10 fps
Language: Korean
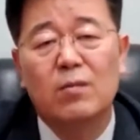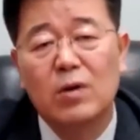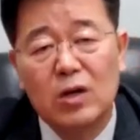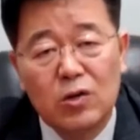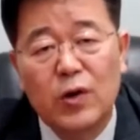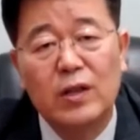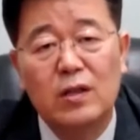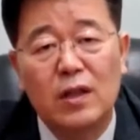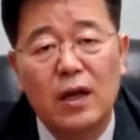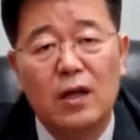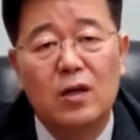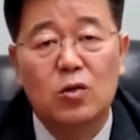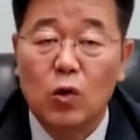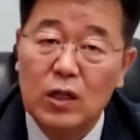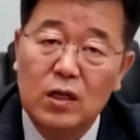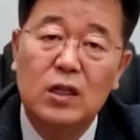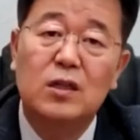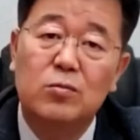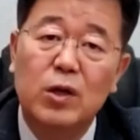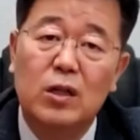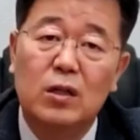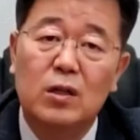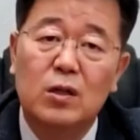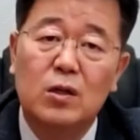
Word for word: 먹으려고 했는데 똑같은 게 뜨면